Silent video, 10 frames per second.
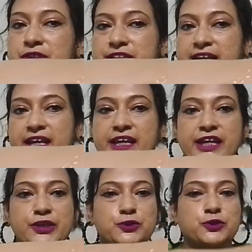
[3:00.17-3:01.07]
কিন্তু এটা
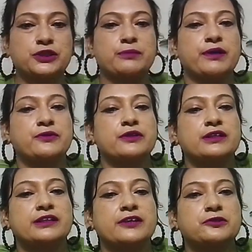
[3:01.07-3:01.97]
ইউজ করতে পারো
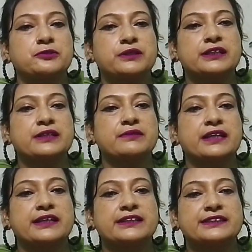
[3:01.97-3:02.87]
দেখো তোমাদেরকে আমি
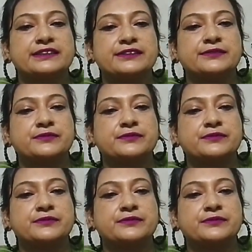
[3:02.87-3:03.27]
দেখাচ্ছি